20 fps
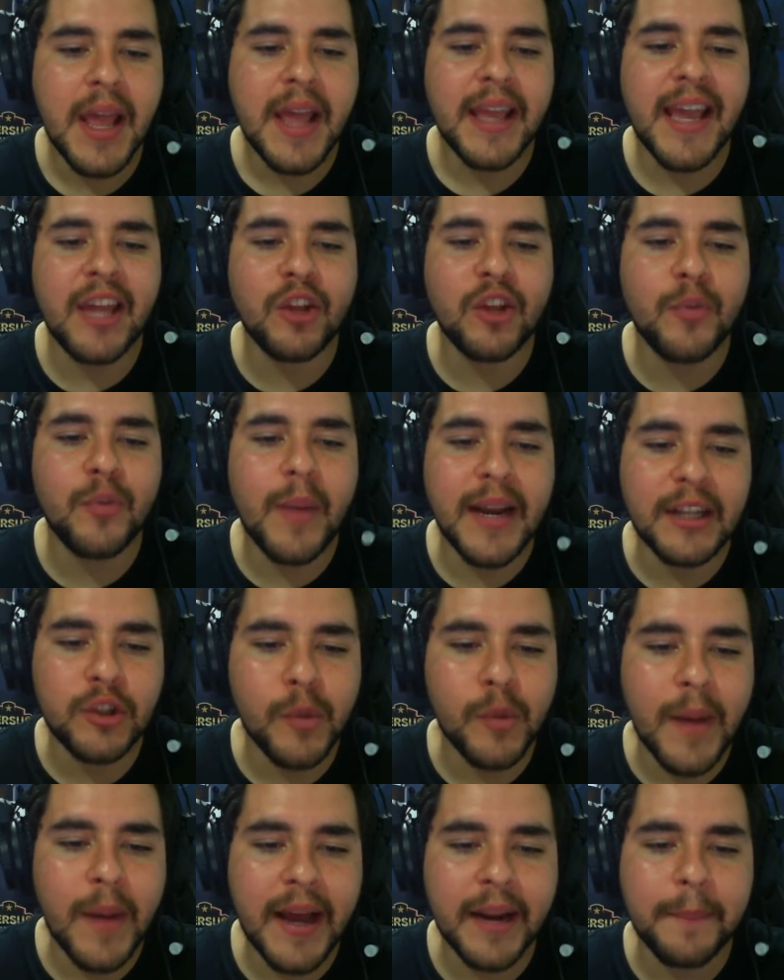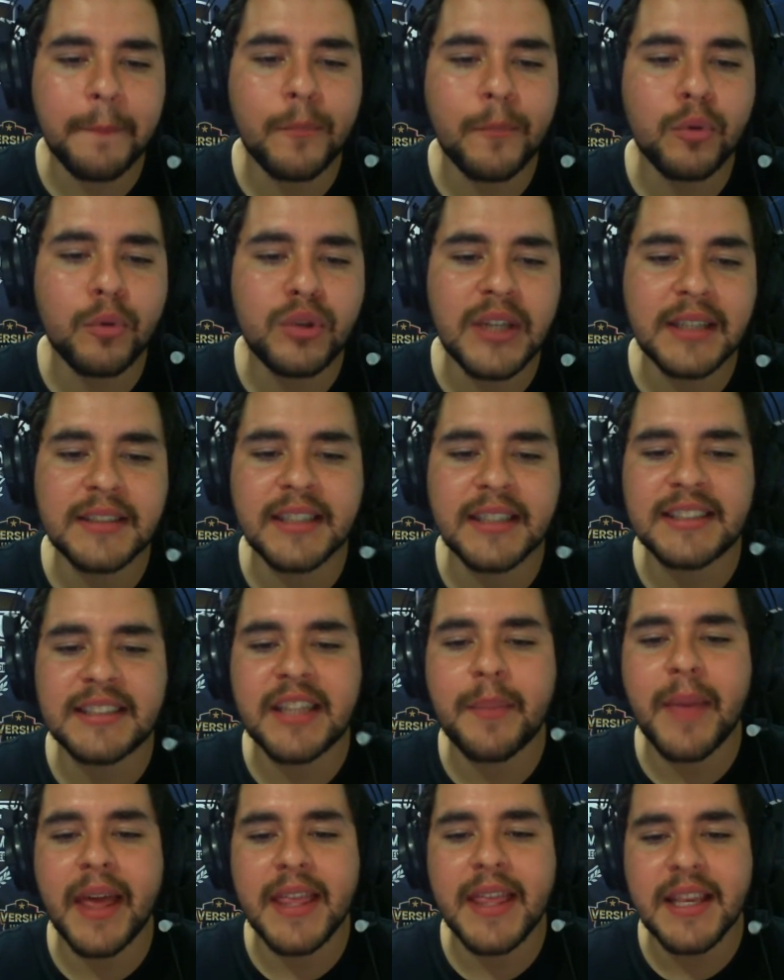que nos van a sumar muchas de estas
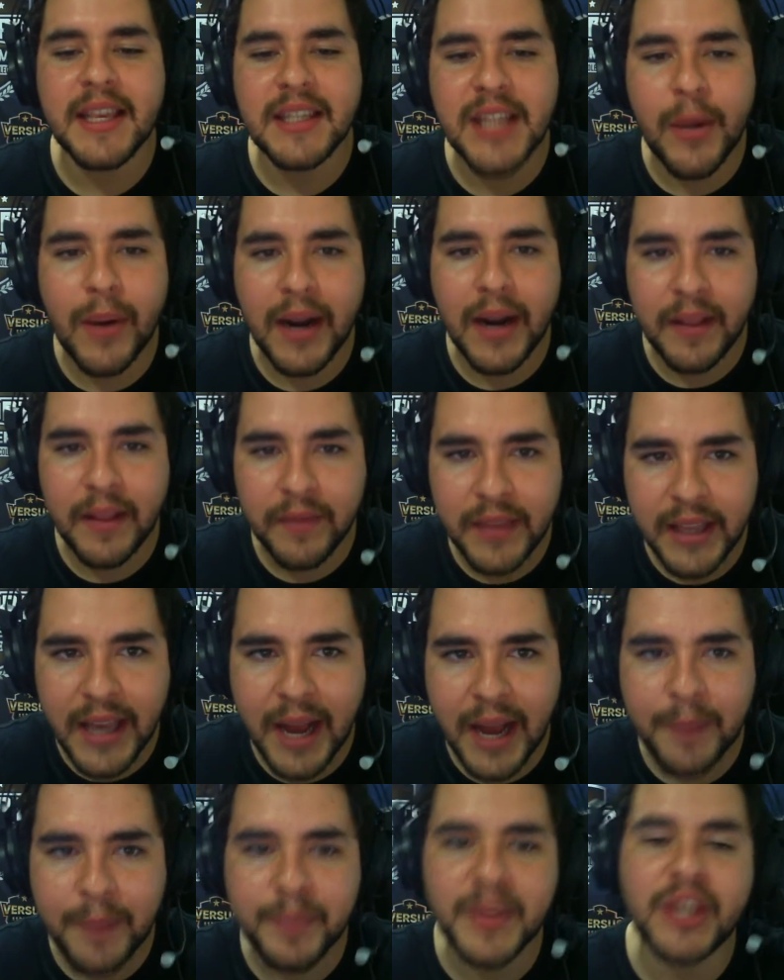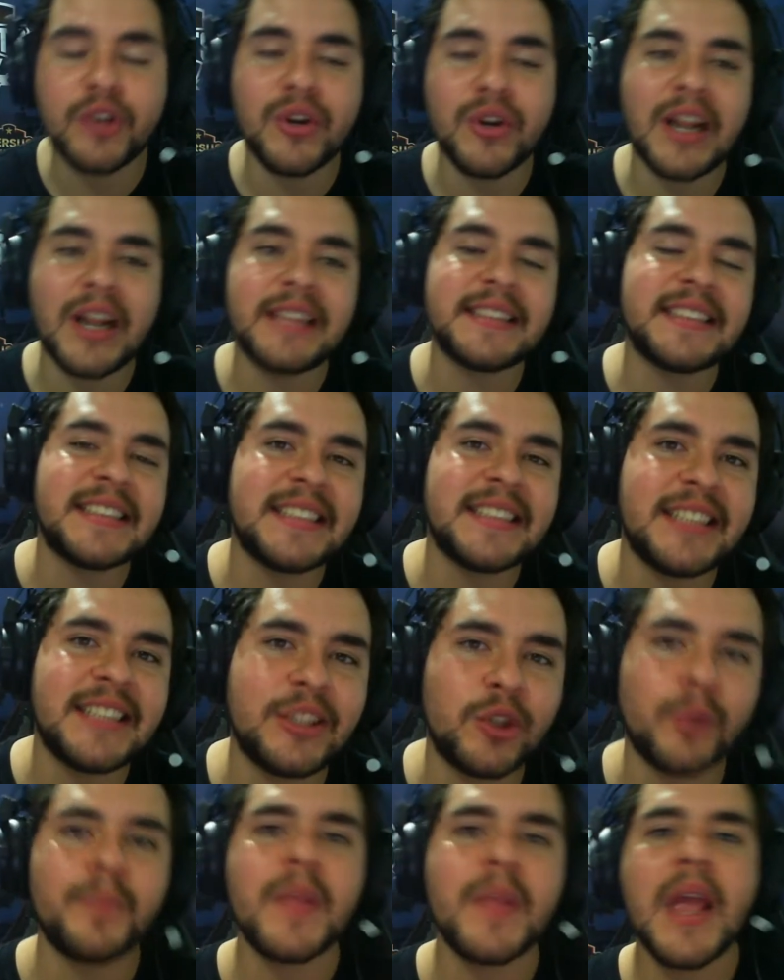medallas de valentía y yo las
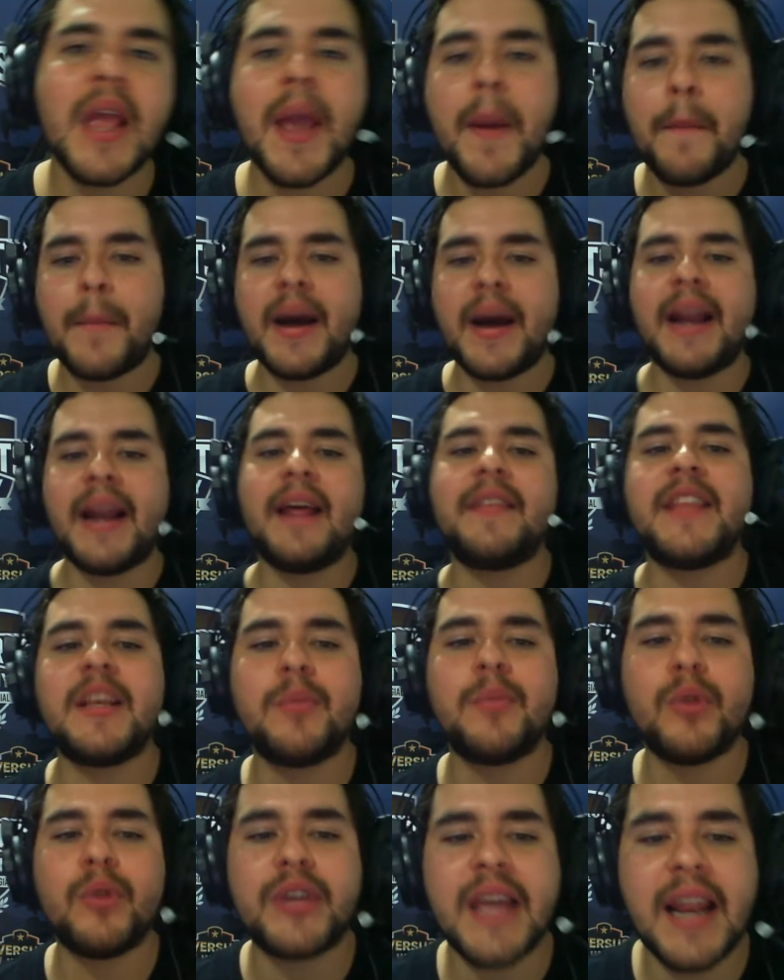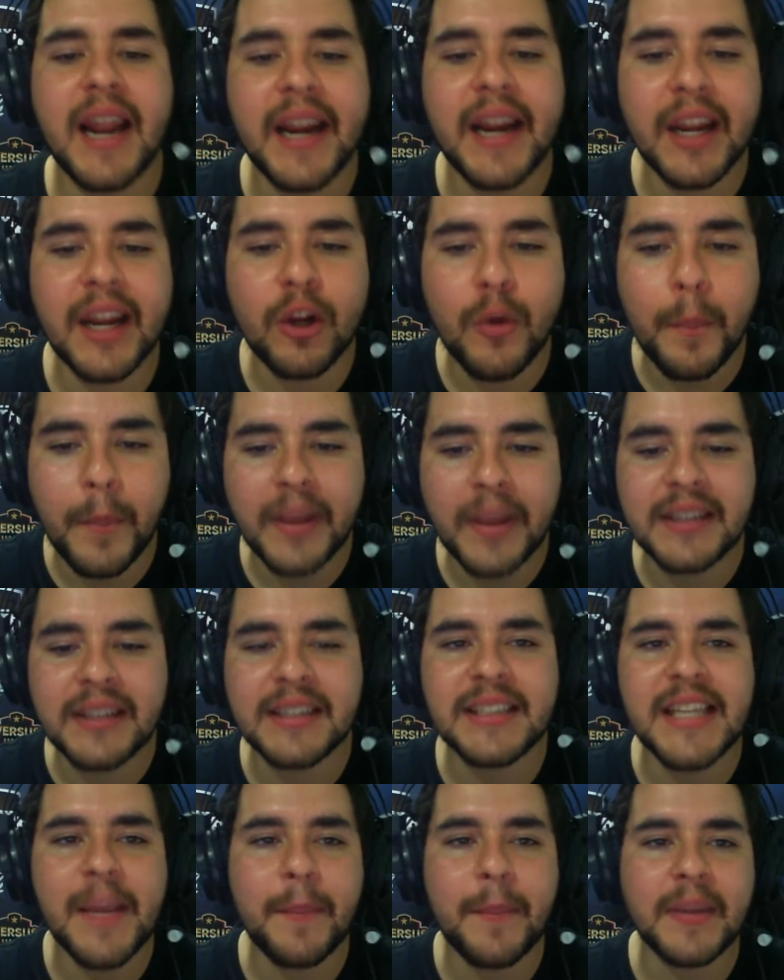necesito para desbloquear las
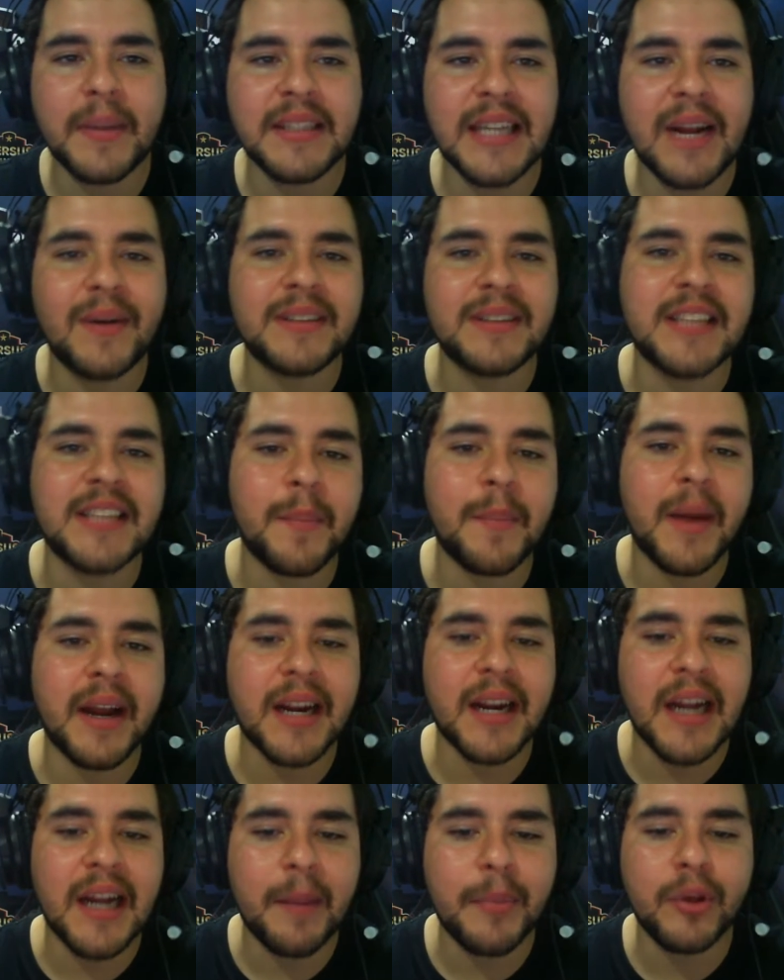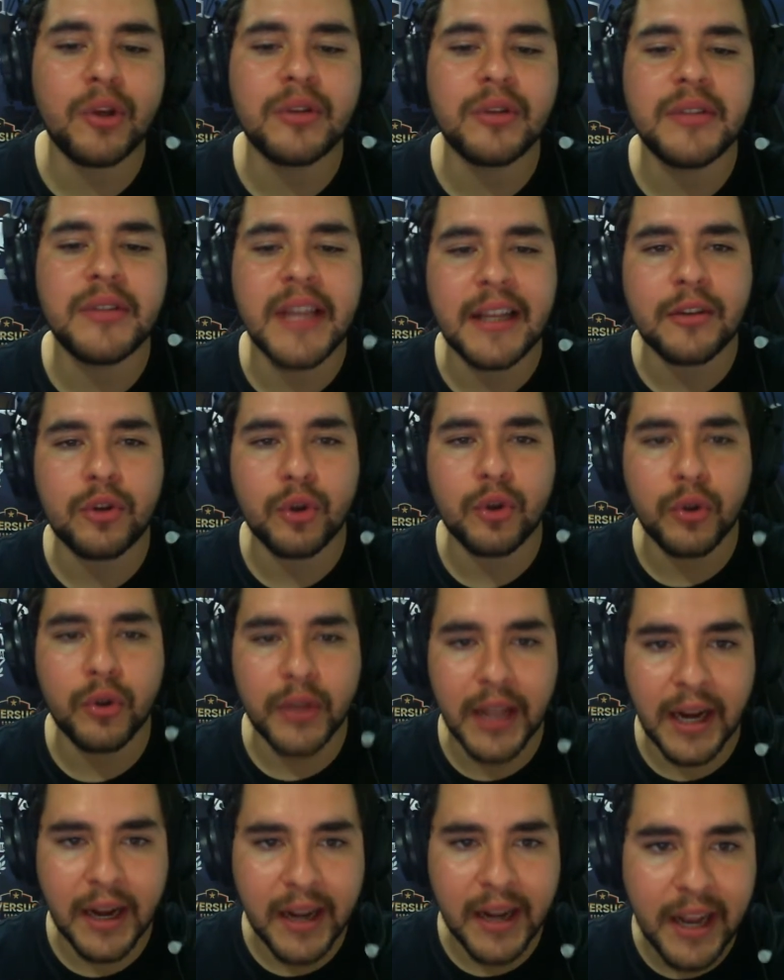recompensas y empezar a avanzar más rápido dentro
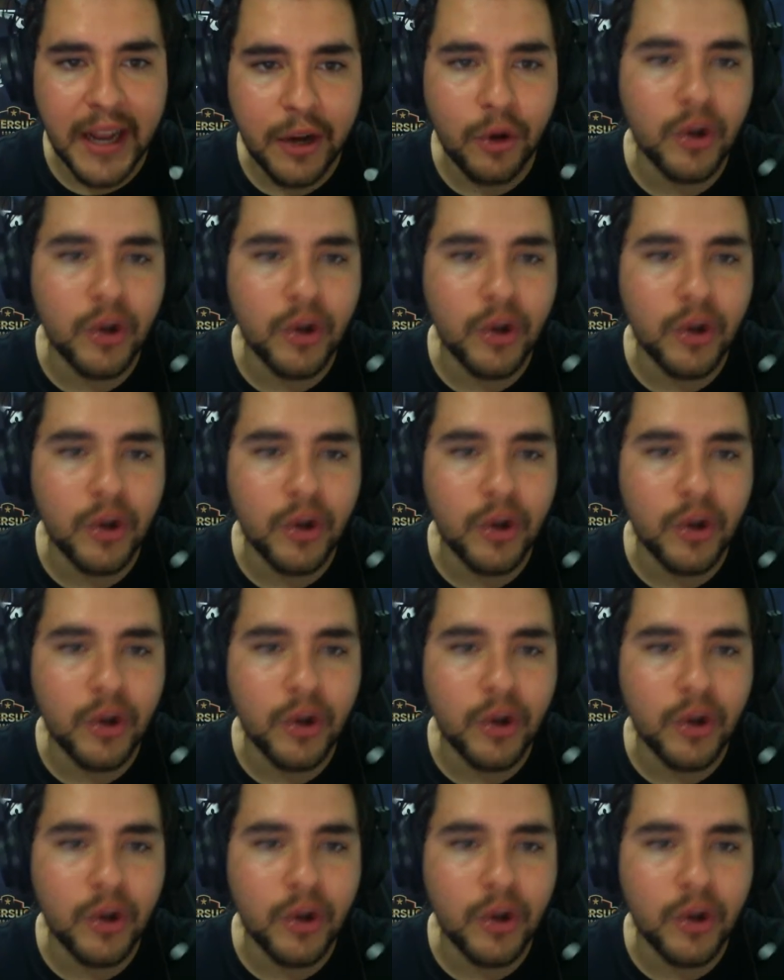del reino.